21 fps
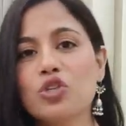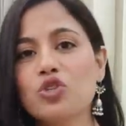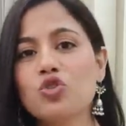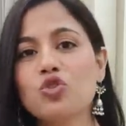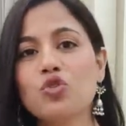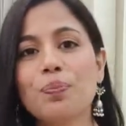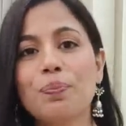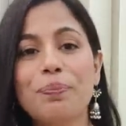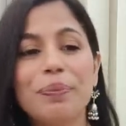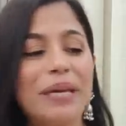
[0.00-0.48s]

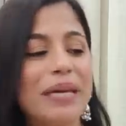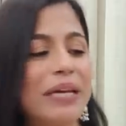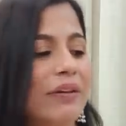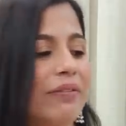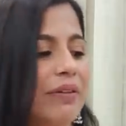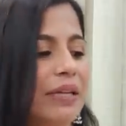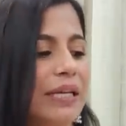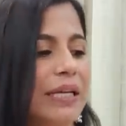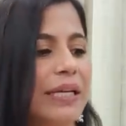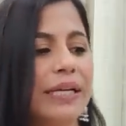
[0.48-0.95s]
जो पीक
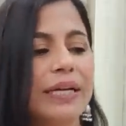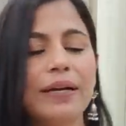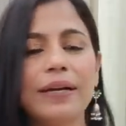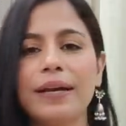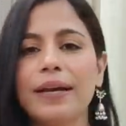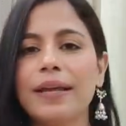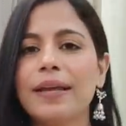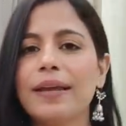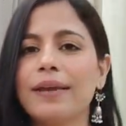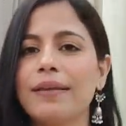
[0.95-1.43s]
वाली
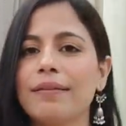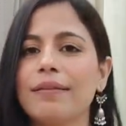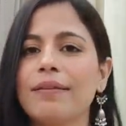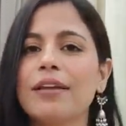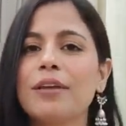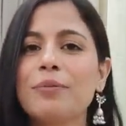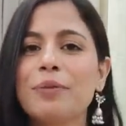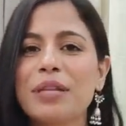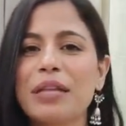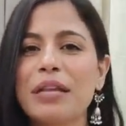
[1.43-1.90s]
ठंडी के
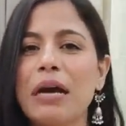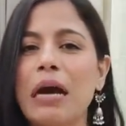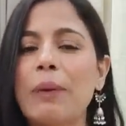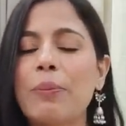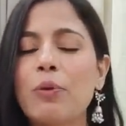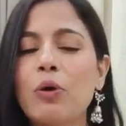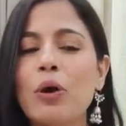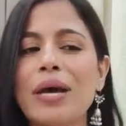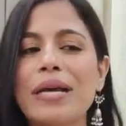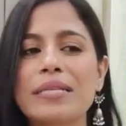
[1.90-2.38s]
अंदर मतलब
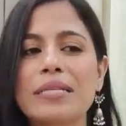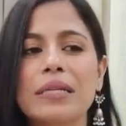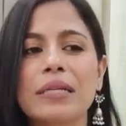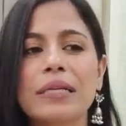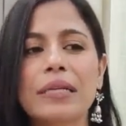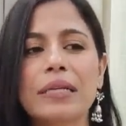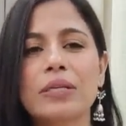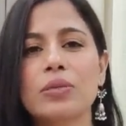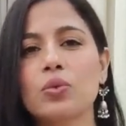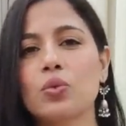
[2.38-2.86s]
आपको ऐसा
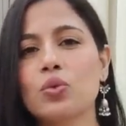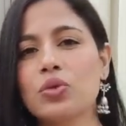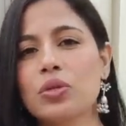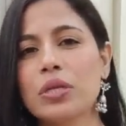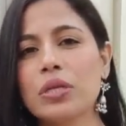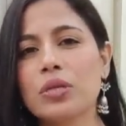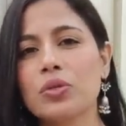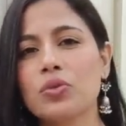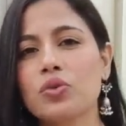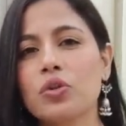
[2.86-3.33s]
नहीं
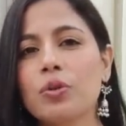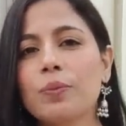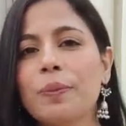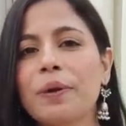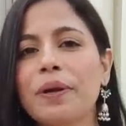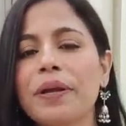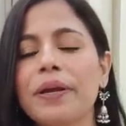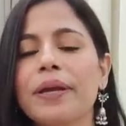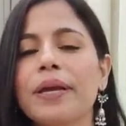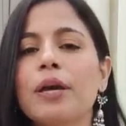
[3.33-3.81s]
सोचने की ज़रूरत
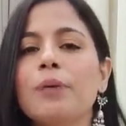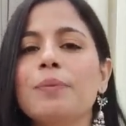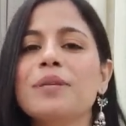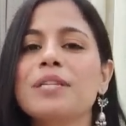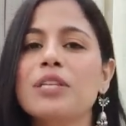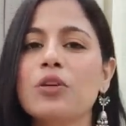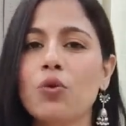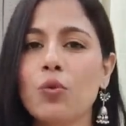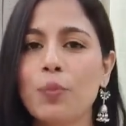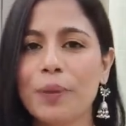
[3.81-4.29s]
पड़े कि अब
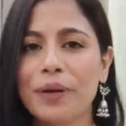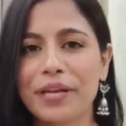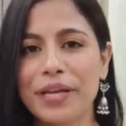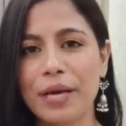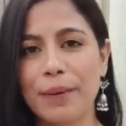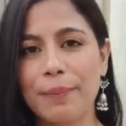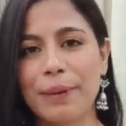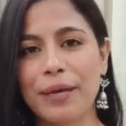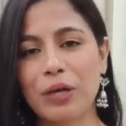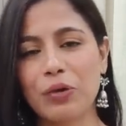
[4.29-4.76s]
इसके ऊपर
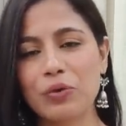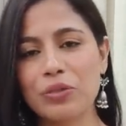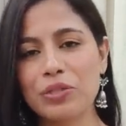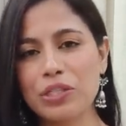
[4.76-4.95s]
क्या पहनो